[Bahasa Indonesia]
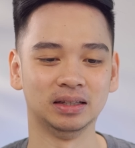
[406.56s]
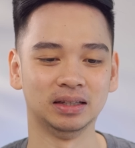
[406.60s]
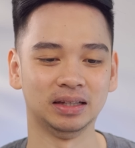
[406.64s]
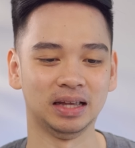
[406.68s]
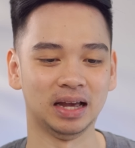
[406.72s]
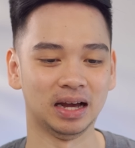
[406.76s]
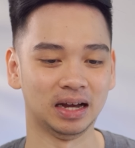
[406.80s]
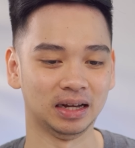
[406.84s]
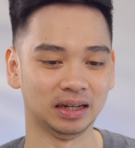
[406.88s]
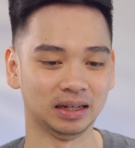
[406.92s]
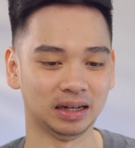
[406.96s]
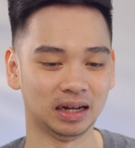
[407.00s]

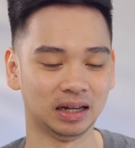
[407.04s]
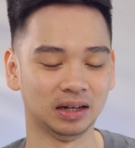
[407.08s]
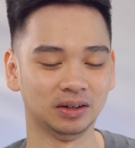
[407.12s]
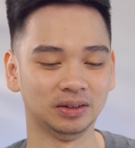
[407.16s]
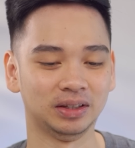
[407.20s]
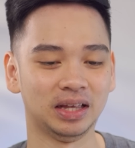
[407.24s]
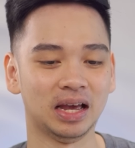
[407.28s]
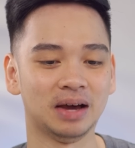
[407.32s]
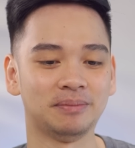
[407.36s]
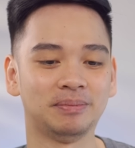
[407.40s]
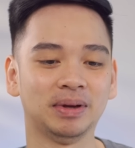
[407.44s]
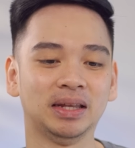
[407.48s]
yang kalau
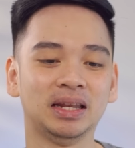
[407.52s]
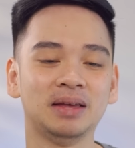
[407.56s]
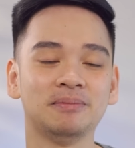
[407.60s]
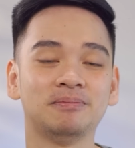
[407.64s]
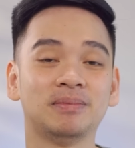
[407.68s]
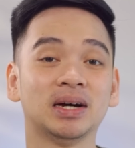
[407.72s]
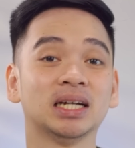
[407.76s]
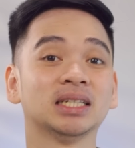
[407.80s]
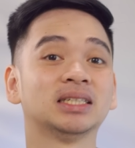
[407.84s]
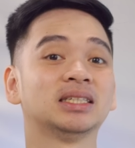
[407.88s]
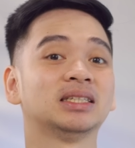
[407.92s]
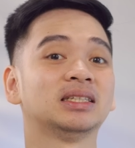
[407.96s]
di HP ini
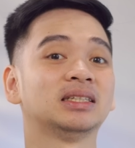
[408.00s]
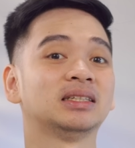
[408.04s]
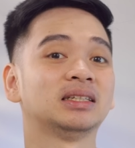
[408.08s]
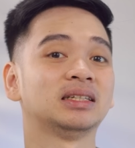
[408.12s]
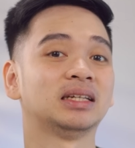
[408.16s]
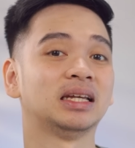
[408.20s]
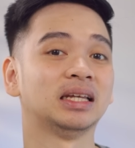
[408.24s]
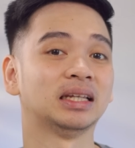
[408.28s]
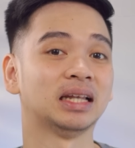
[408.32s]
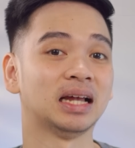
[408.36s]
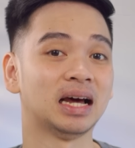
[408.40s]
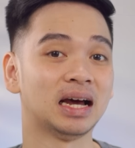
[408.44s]
pas
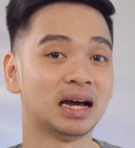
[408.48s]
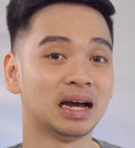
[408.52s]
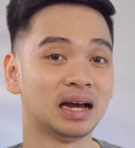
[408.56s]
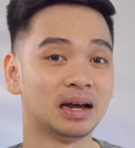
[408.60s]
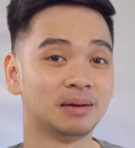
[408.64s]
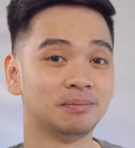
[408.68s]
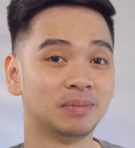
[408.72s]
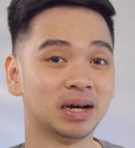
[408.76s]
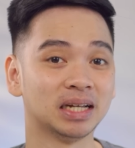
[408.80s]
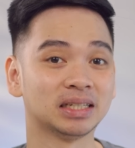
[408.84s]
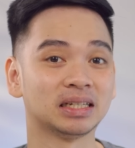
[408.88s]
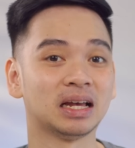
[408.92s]

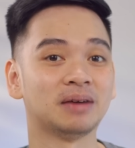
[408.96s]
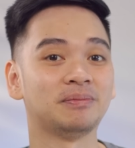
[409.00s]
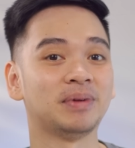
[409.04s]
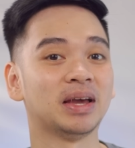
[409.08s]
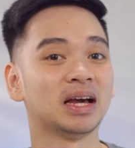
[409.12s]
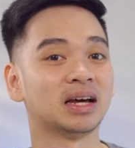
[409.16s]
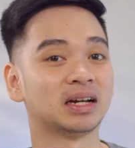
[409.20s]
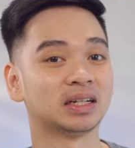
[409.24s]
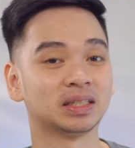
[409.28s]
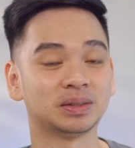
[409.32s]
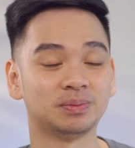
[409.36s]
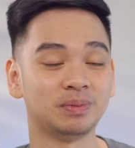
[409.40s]
kita bahas HP
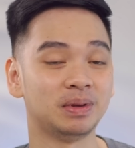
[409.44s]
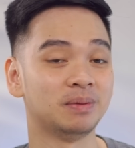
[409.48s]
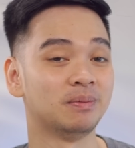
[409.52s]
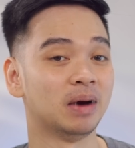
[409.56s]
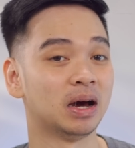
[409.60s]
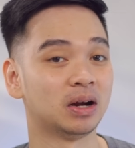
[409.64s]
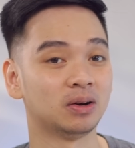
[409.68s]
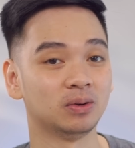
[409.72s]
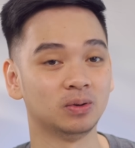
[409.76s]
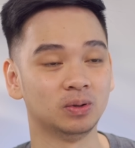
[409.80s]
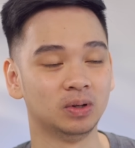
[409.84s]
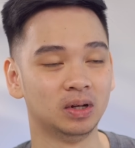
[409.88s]
yang resmi
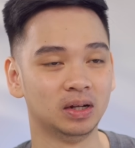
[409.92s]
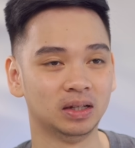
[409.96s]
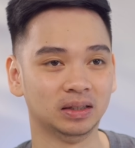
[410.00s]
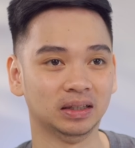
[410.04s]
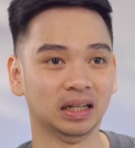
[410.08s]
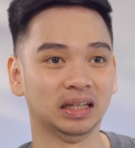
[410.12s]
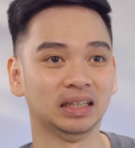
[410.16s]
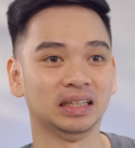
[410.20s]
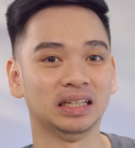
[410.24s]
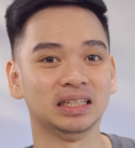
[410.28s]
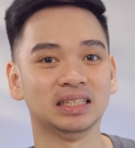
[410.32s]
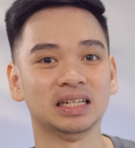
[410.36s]
baru
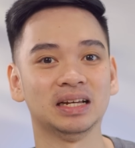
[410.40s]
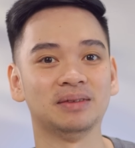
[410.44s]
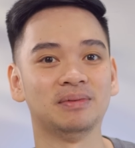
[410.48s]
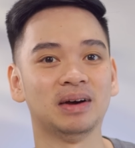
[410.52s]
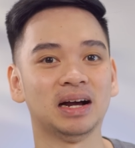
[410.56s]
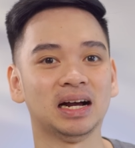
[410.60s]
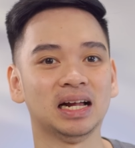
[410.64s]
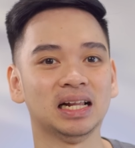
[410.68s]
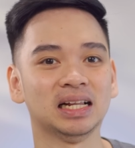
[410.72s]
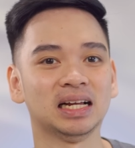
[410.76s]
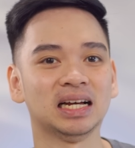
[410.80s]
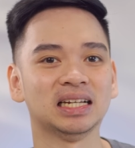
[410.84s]
nanti saya
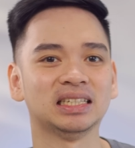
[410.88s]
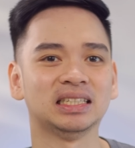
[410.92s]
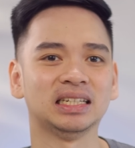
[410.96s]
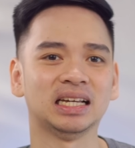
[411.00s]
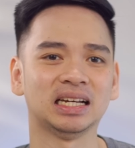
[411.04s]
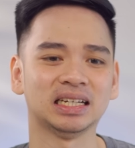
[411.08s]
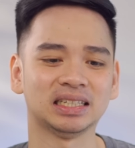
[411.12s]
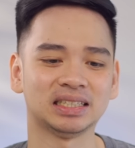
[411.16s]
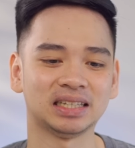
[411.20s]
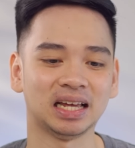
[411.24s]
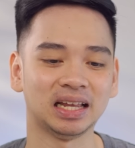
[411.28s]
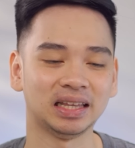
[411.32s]
bakal kasih
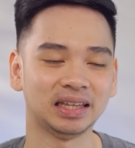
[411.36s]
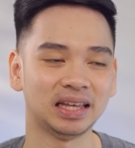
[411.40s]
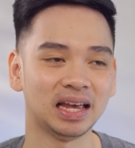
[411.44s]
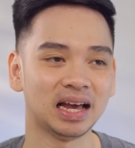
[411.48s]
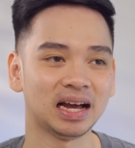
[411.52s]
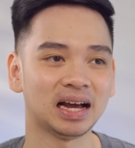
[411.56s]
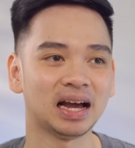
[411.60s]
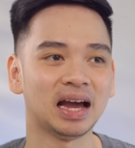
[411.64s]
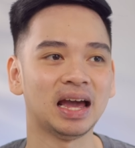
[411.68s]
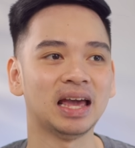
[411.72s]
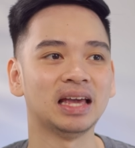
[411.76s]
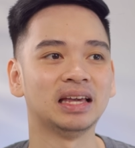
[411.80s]
kesannya
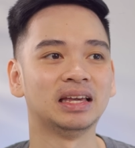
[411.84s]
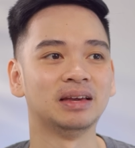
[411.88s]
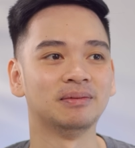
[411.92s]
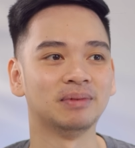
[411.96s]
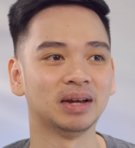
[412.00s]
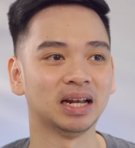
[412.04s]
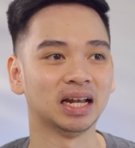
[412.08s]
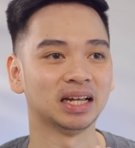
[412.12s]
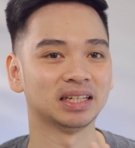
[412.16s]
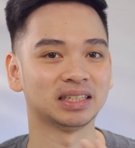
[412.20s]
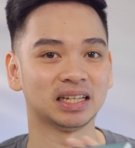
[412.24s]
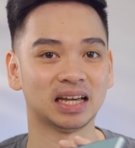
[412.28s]
kayak
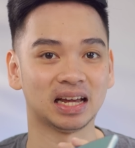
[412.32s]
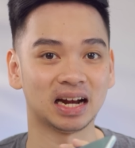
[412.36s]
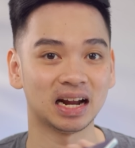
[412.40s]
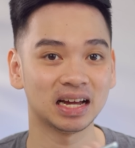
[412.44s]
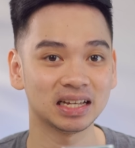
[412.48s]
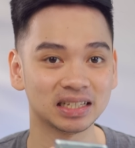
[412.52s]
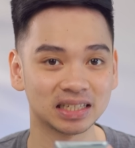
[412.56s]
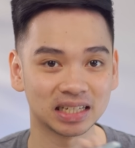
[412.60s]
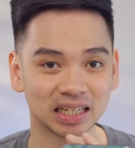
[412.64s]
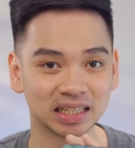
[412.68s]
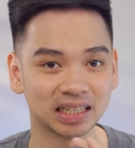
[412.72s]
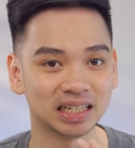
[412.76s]
gimana
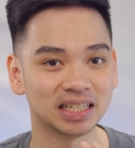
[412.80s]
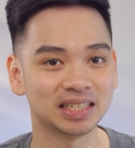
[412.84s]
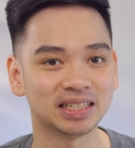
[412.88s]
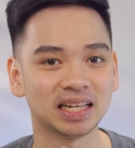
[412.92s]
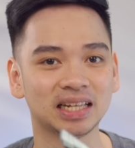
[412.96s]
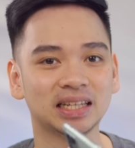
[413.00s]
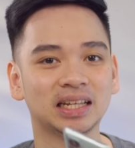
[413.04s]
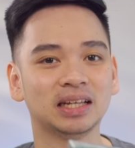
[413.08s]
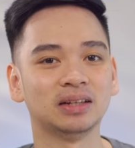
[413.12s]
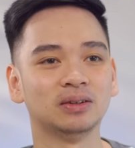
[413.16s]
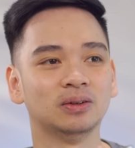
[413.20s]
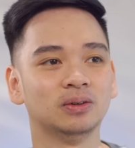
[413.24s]
sekarang
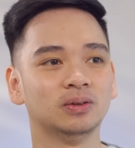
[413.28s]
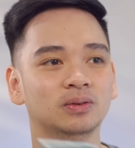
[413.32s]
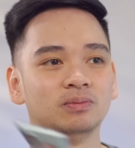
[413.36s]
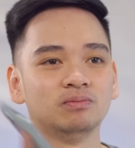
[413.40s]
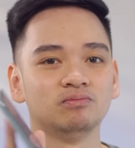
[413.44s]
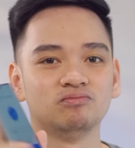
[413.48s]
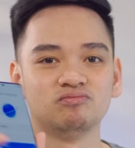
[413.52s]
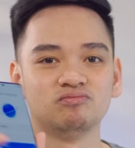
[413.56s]
setting-setting dulu